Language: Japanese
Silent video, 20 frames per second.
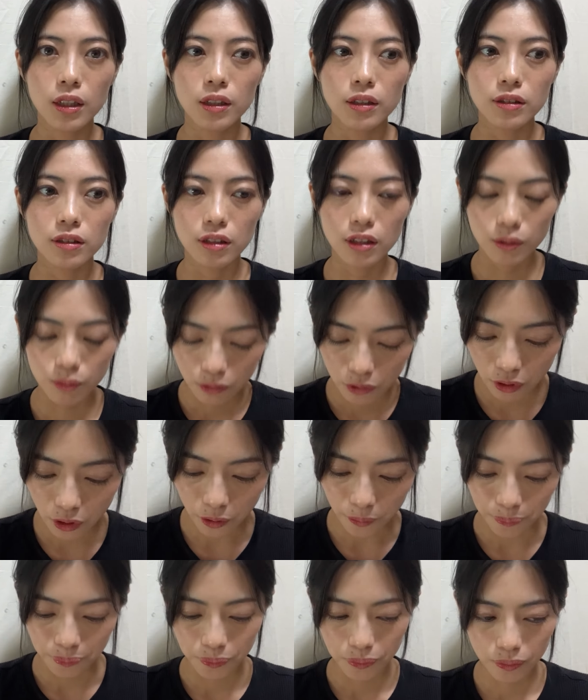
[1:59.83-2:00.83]
それ
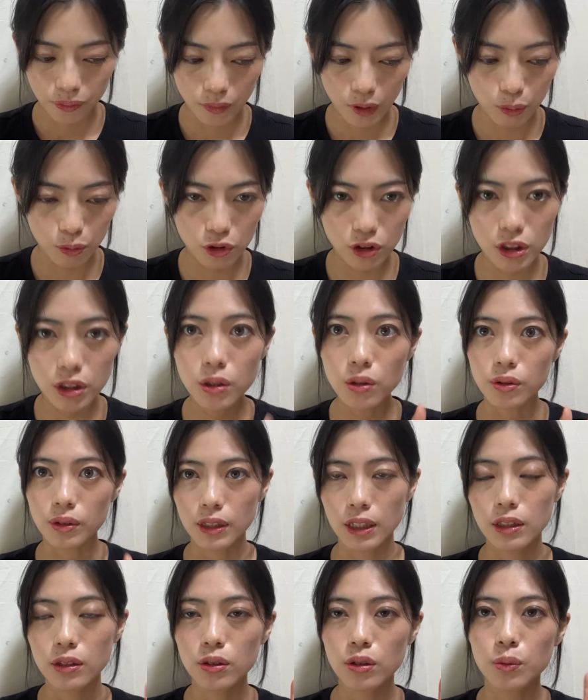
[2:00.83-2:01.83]
も、もちろん
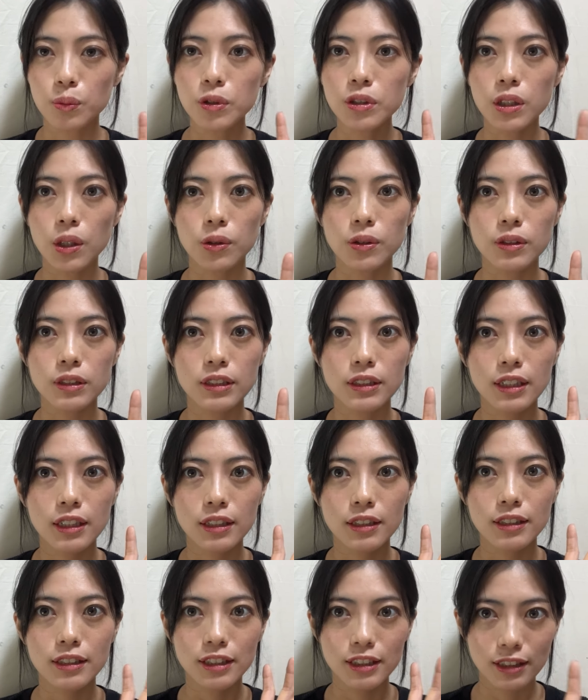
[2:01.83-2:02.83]
ね、その模写を
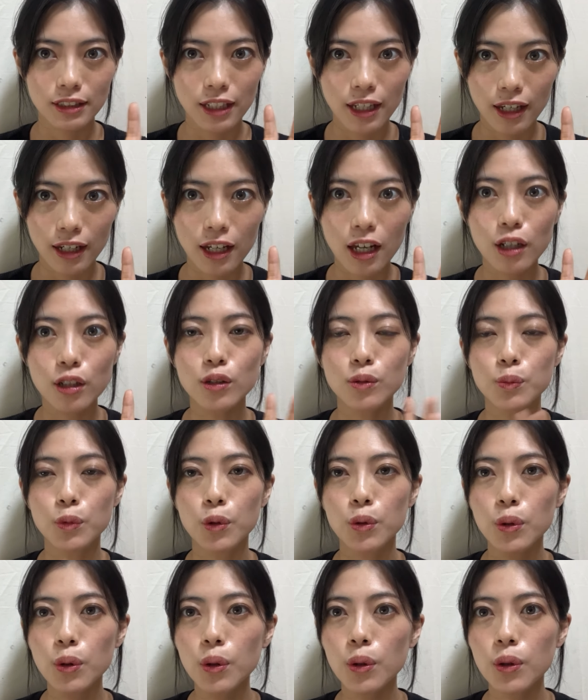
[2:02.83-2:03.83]
して描く
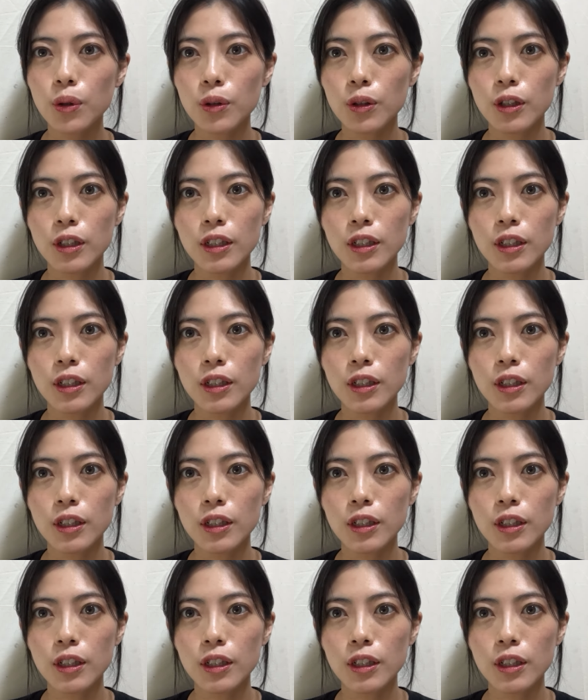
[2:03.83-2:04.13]
もの、